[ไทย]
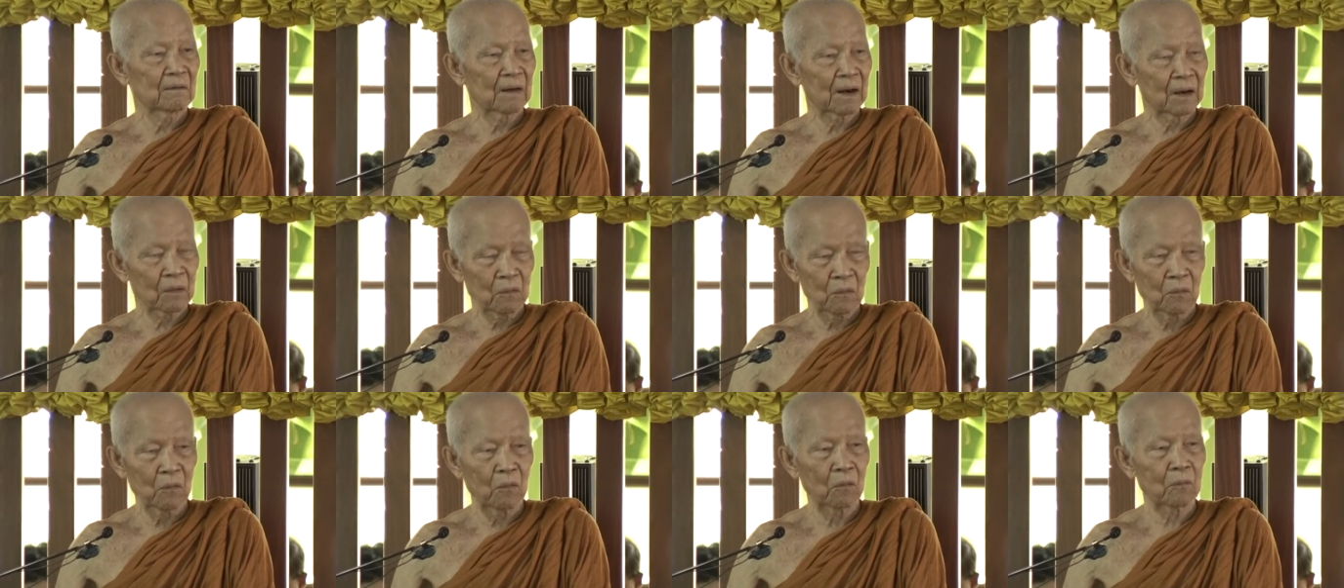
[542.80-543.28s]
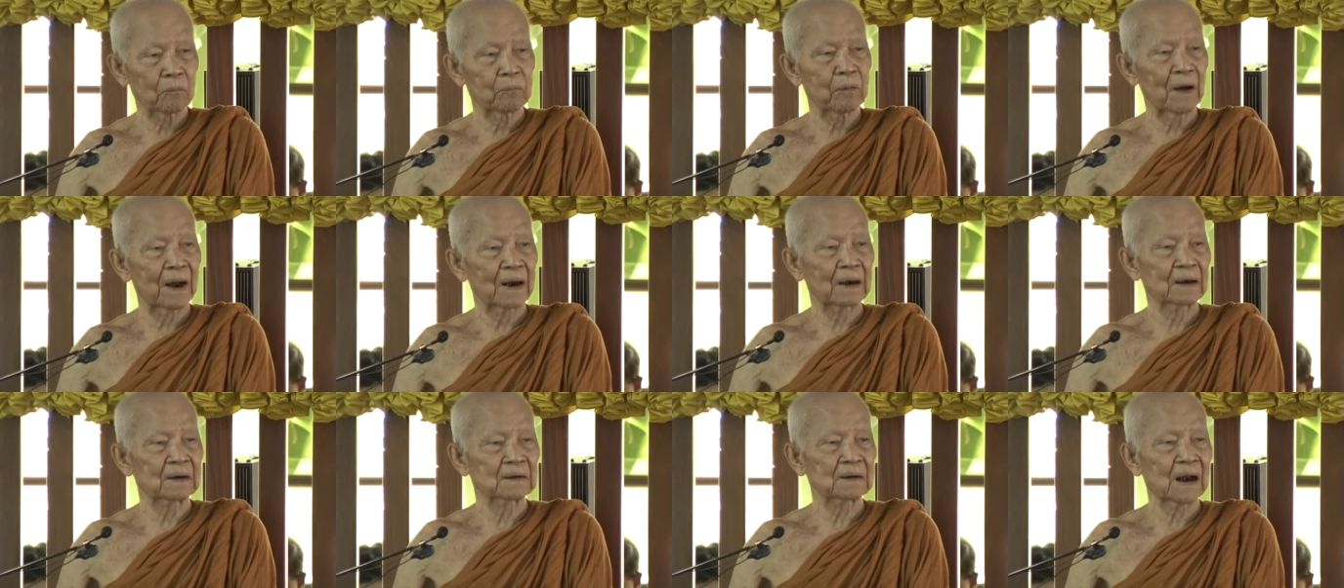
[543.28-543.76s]
ว่าหก
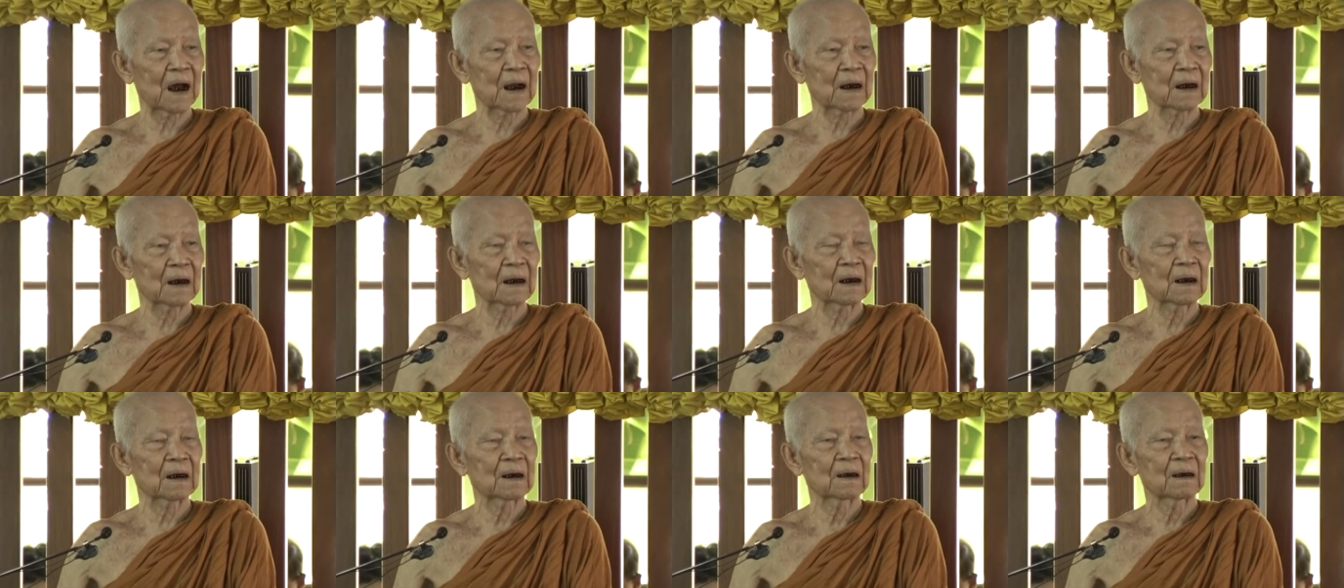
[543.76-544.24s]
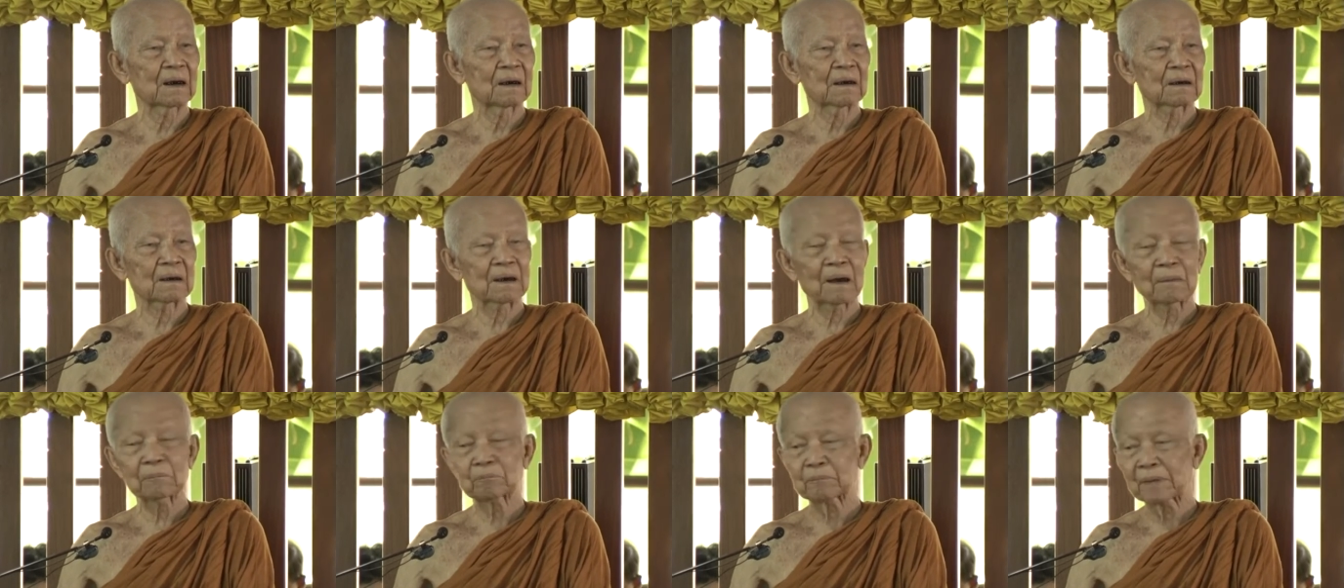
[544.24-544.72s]
พันตัน
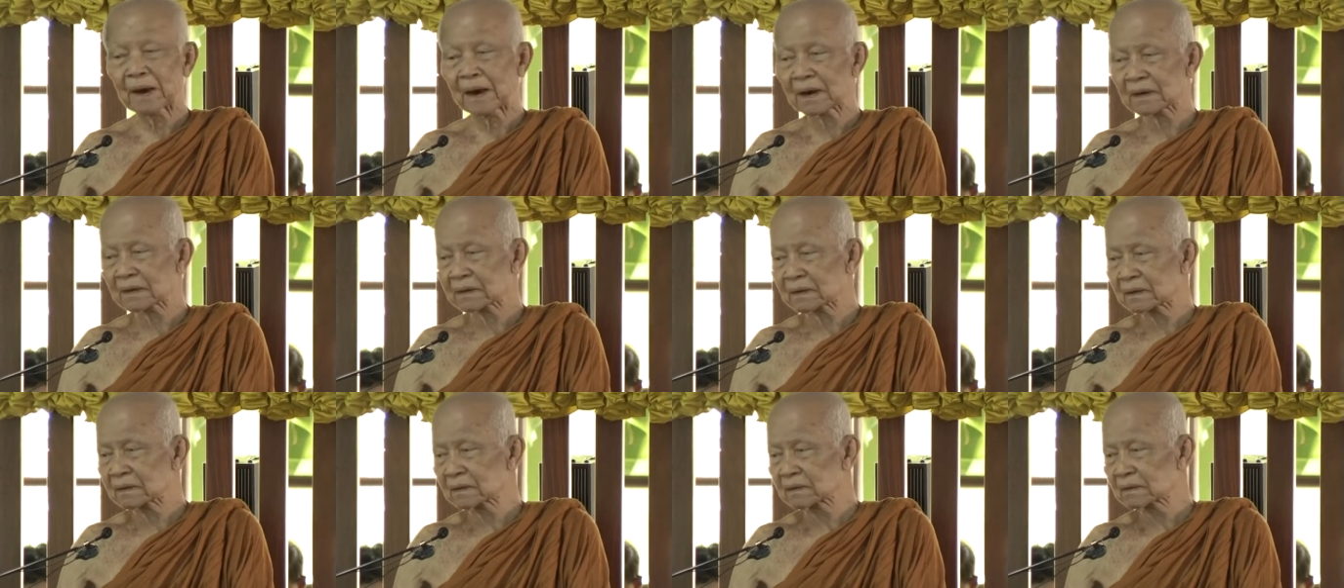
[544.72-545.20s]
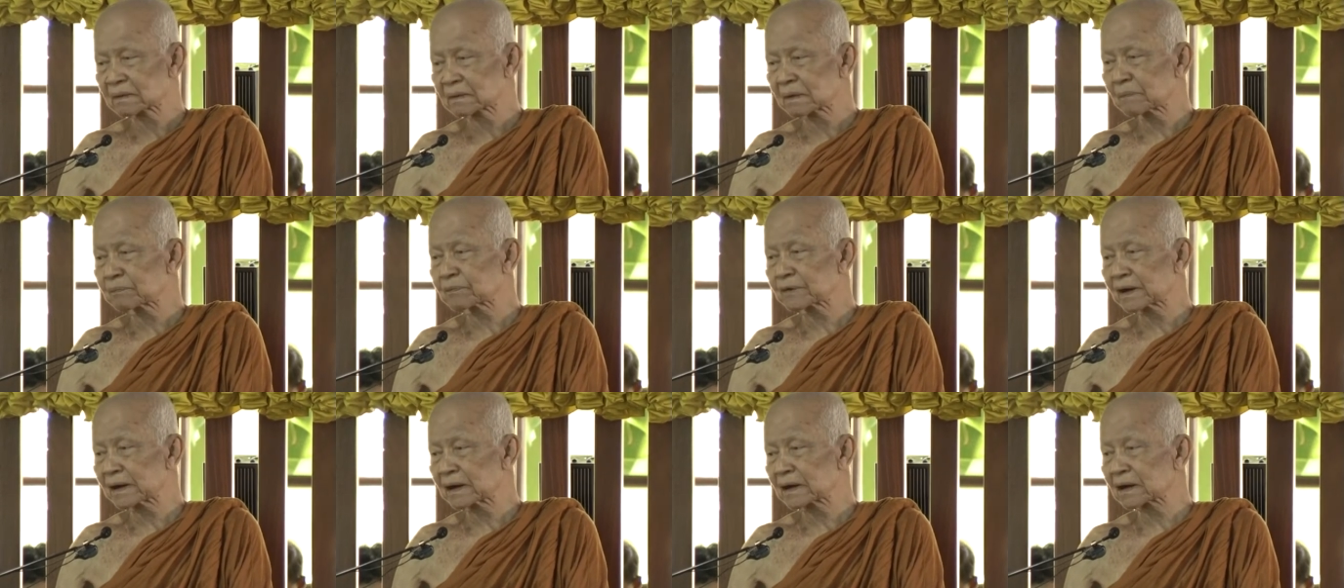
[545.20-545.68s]
กับแปดสิบ
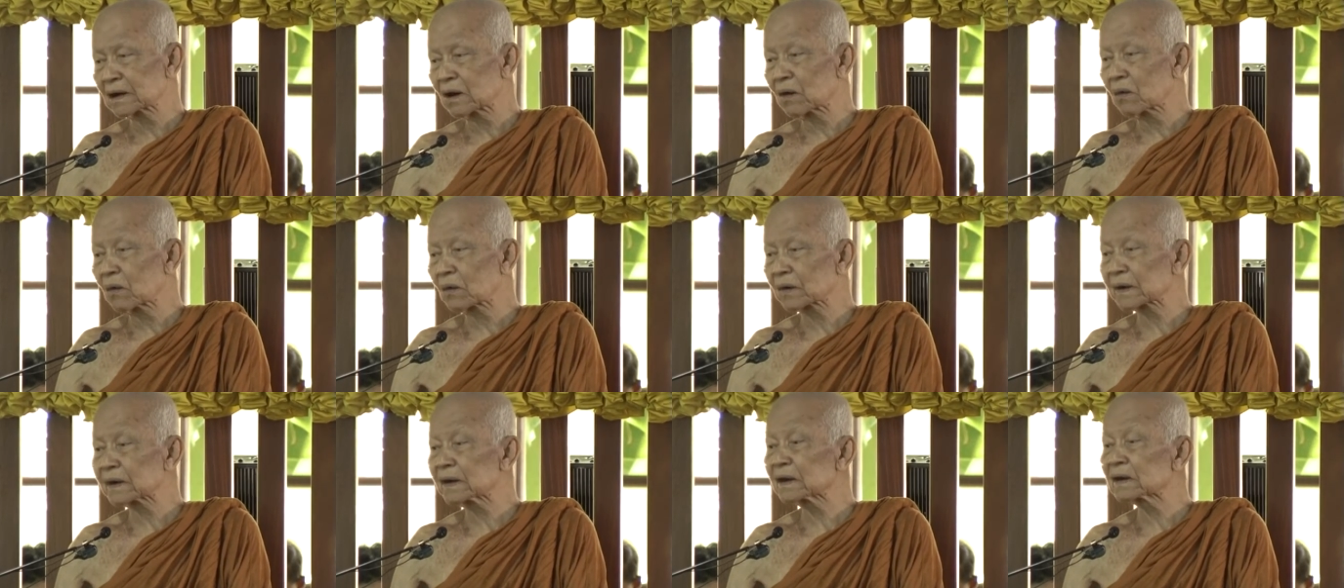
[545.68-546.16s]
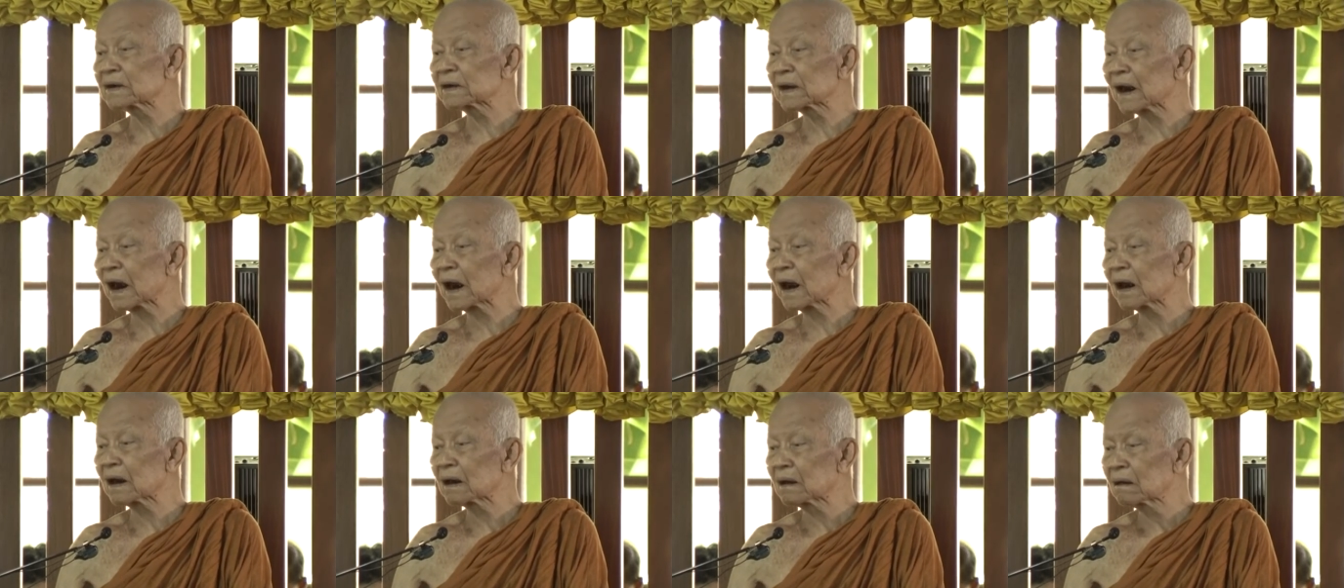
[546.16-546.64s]
สี่กิโลครึ่งนะ